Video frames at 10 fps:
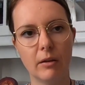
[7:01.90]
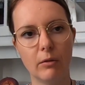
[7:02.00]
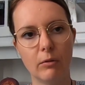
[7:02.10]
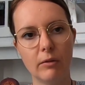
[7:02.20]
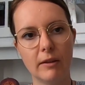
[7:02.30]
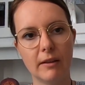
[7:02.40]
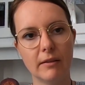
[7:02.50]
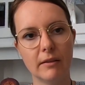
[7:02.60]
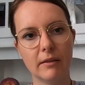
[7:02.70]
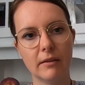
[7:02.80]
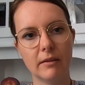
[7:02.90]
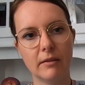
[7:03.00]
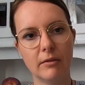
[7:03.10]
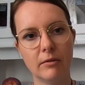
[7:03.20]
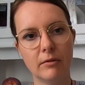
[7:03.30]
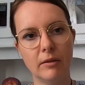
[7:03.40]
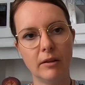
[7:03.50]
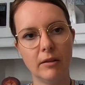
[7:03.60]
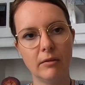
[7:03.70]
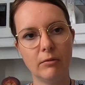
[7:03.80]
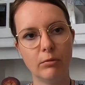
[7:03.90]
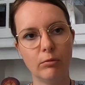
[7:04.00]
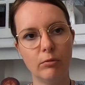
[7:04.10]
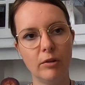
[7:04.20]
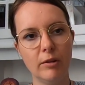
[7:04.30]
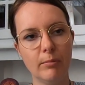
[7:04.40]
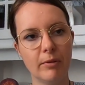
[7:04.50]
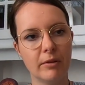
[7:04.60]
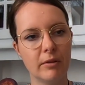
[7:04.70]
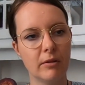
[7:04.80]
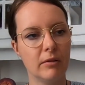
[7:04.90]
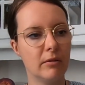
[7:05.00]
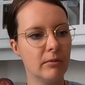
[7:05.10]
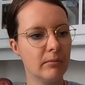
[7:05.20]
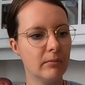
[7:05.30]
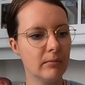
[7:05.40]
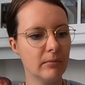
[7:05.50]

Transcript: Und das ist die Tulip ähm,